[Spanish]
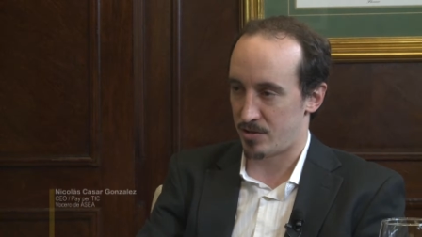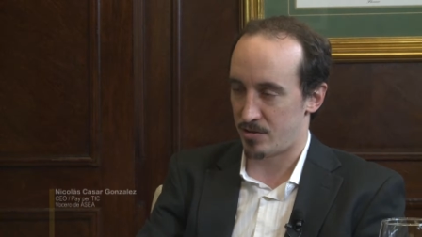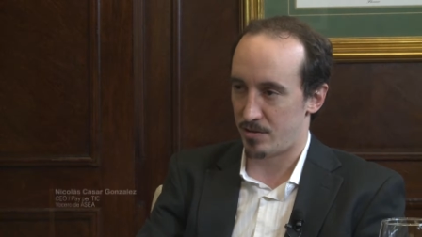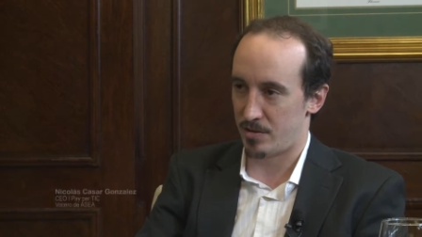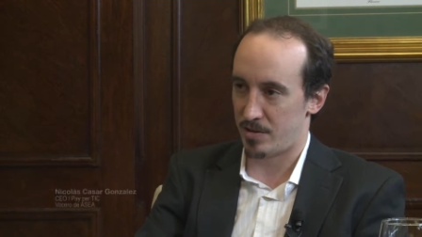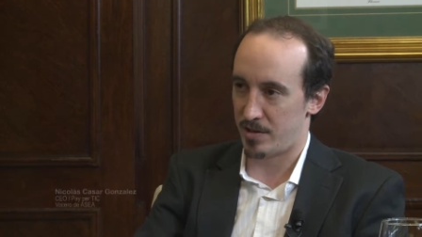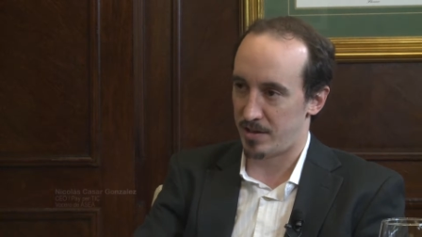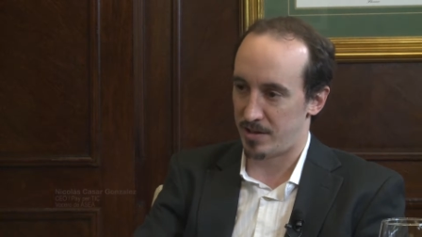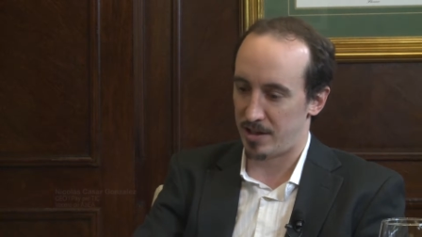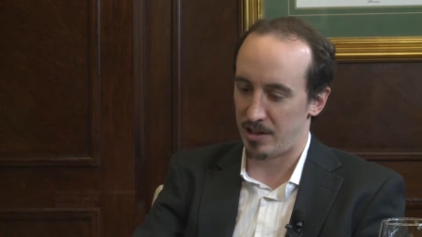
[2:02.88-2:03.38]

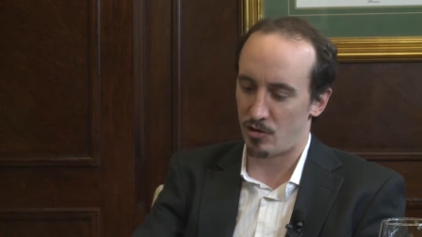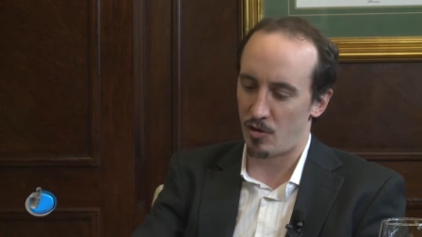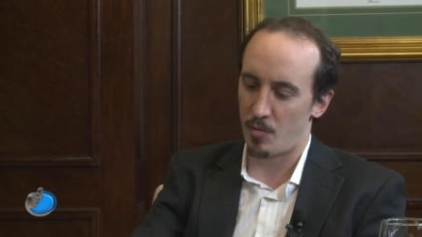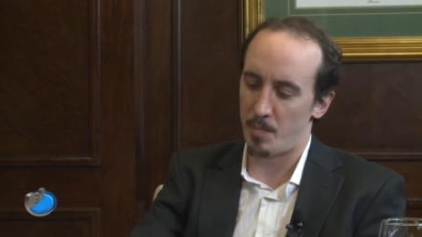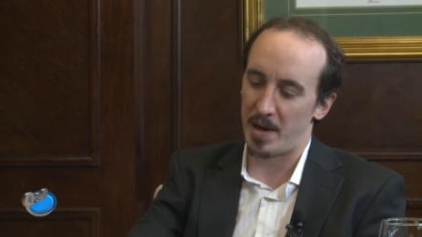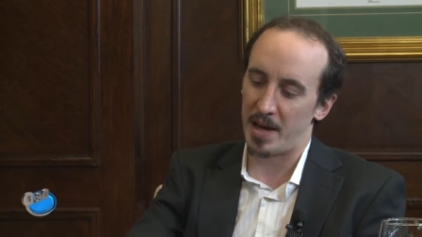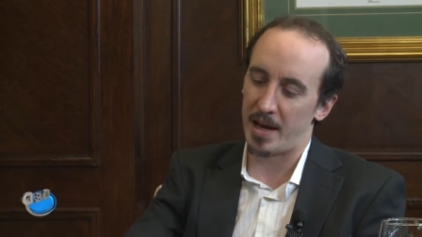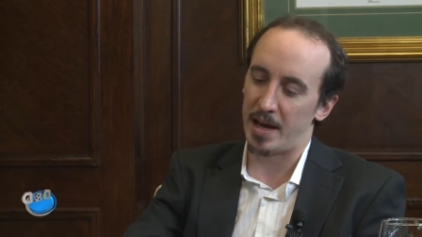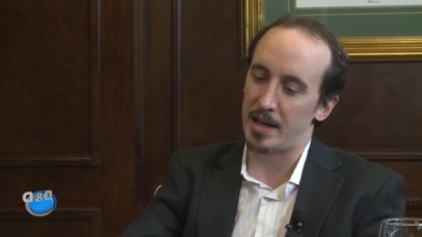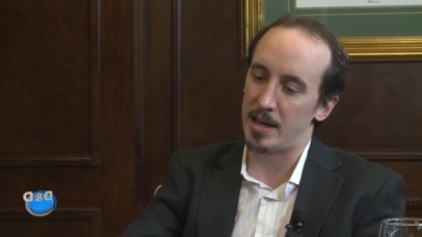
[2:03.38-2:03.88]
son distintos
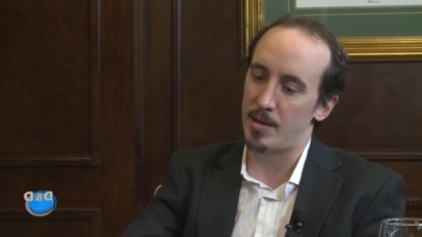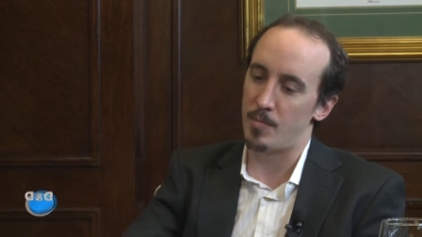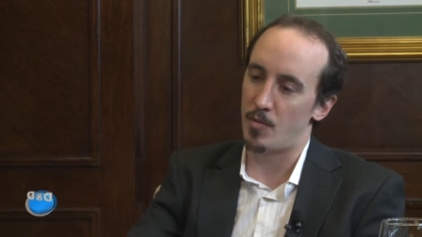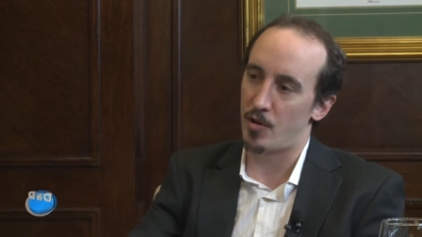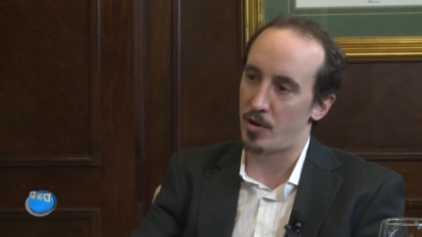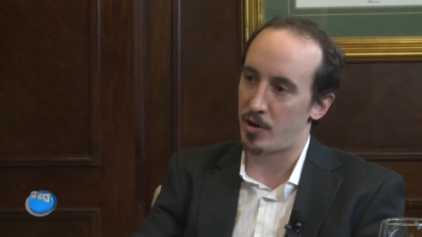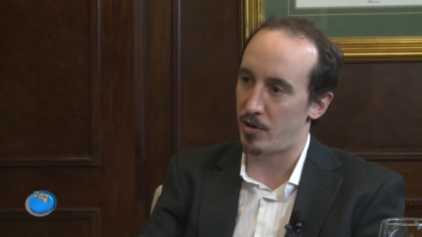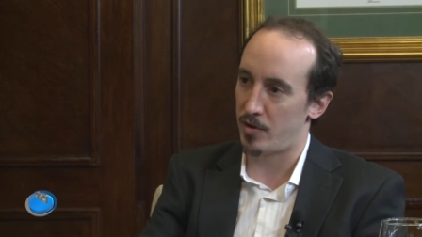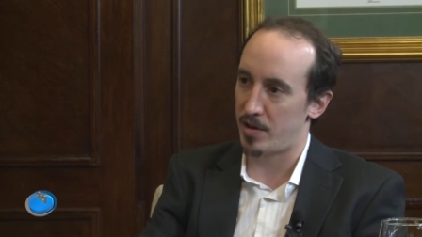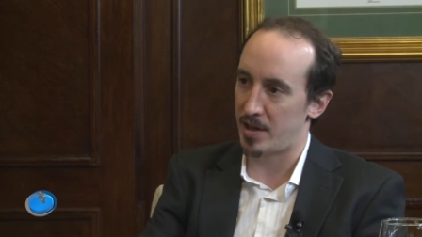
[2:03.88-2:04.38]

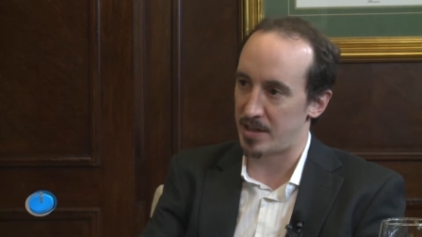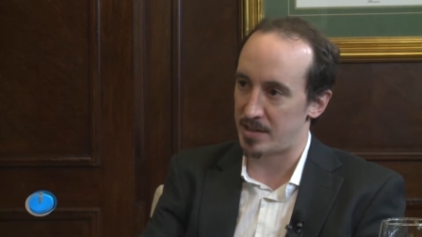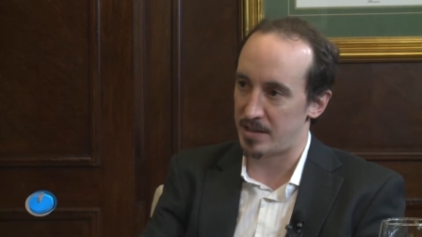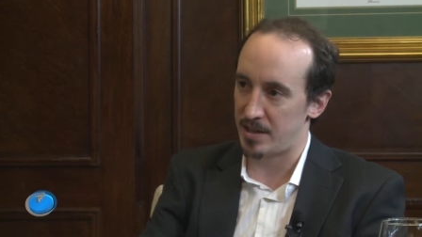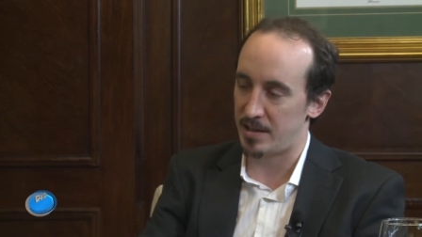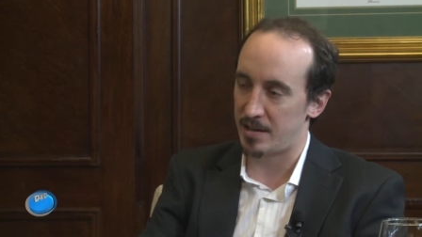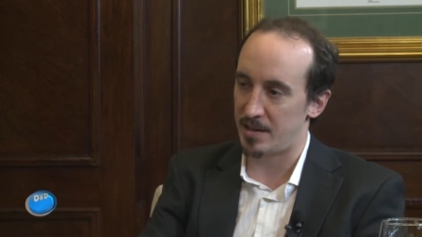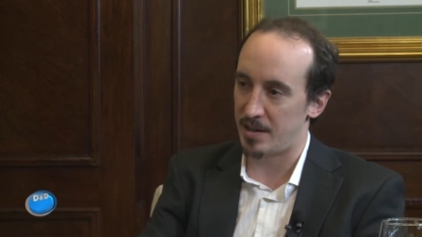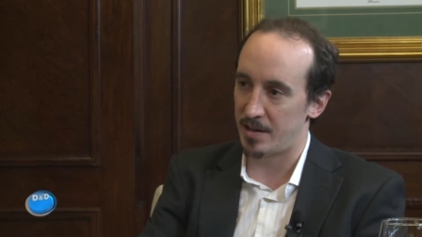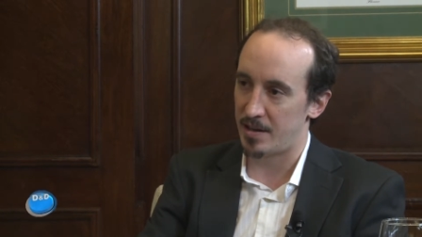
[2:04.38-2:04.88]
mecanismos que hoy
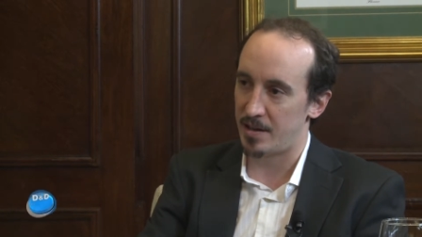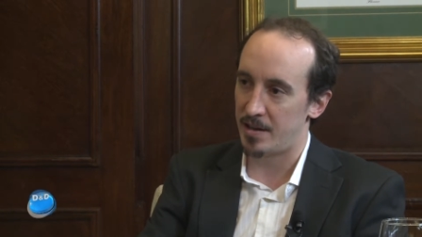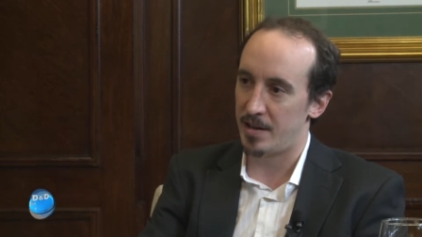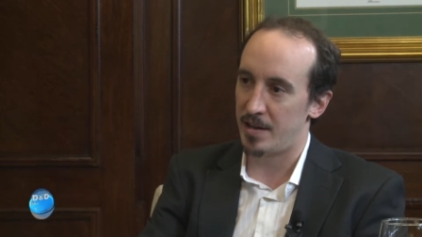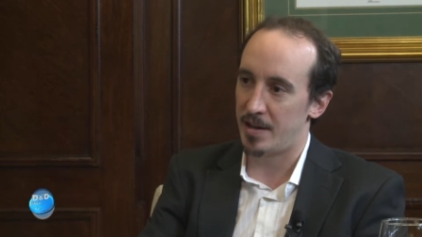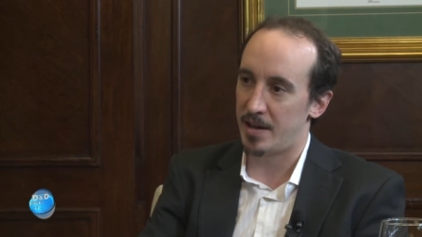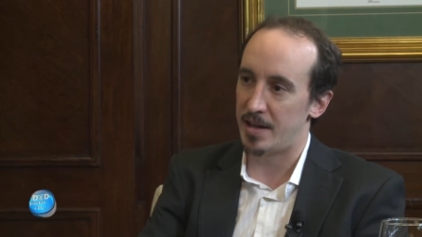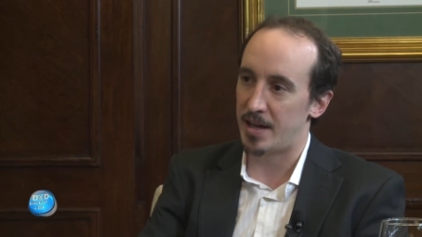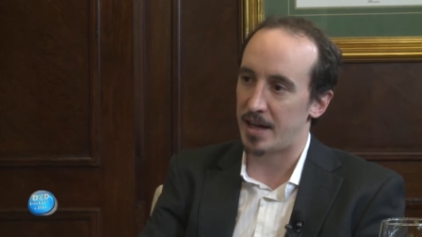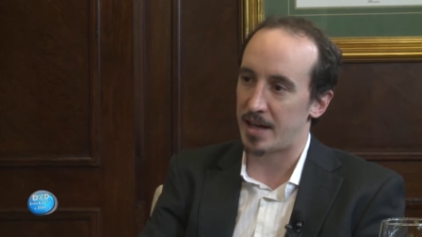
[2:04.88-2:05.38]
existen
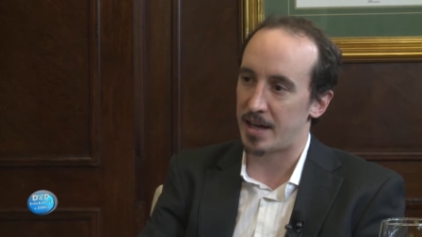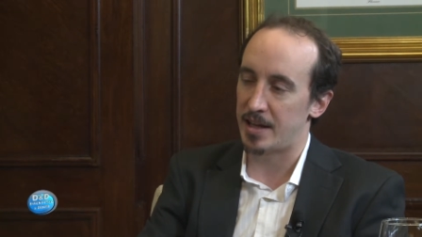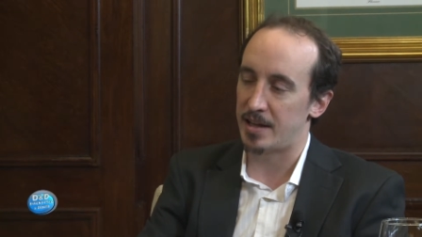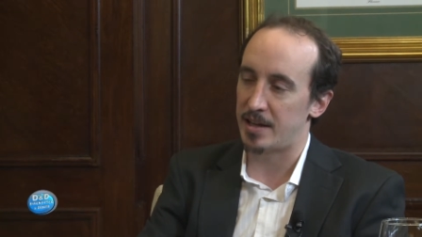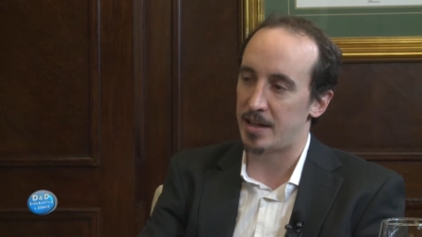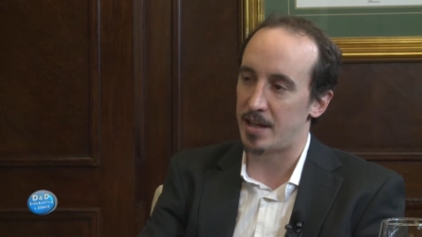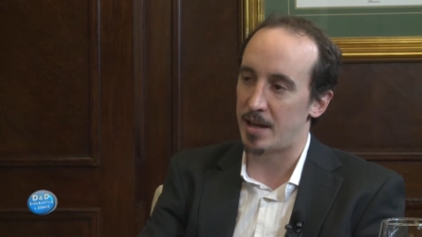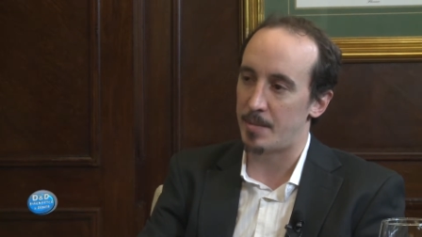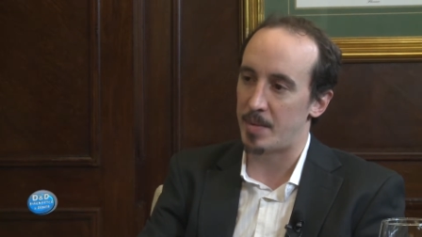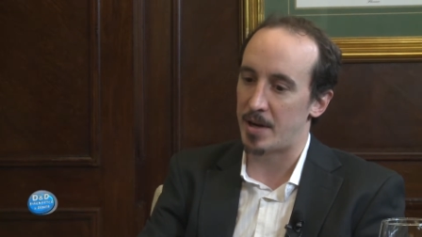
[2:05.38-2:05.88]
en la
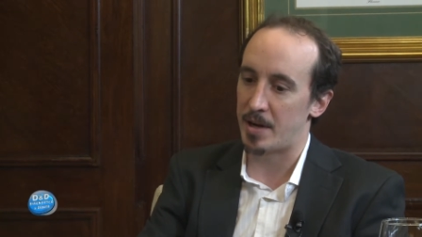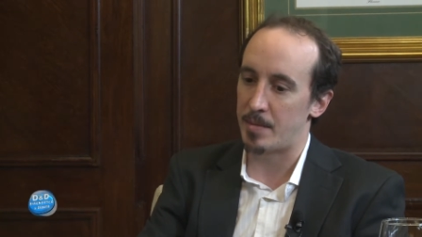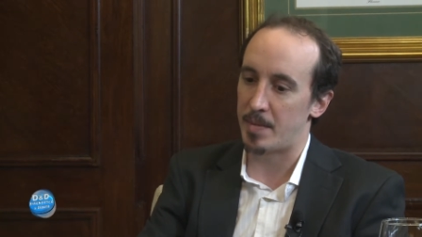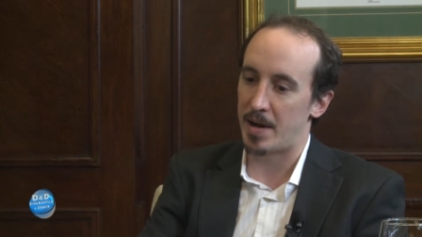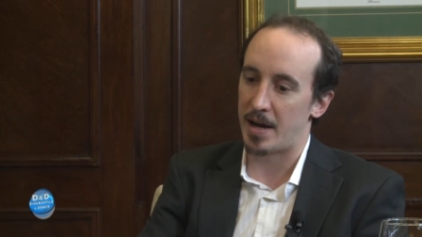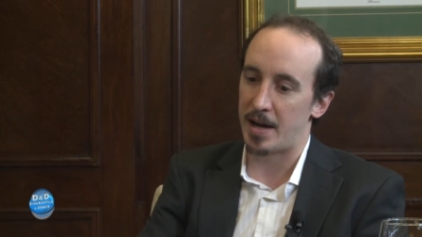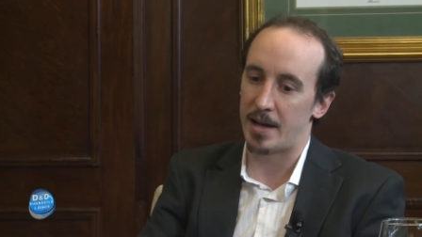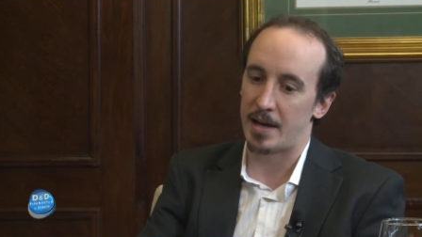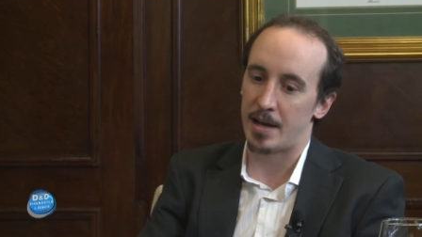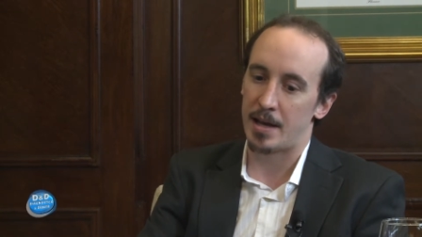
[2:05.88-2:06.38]
Argentina para
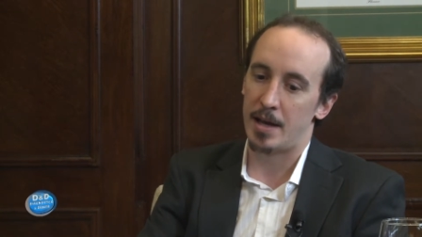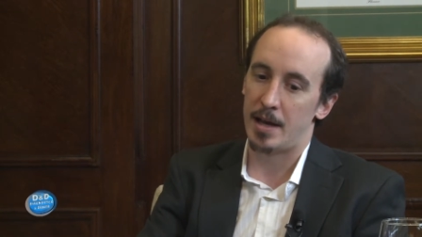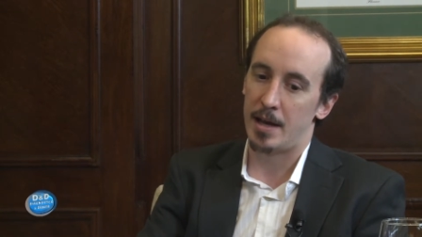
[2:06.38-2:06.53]
pagar.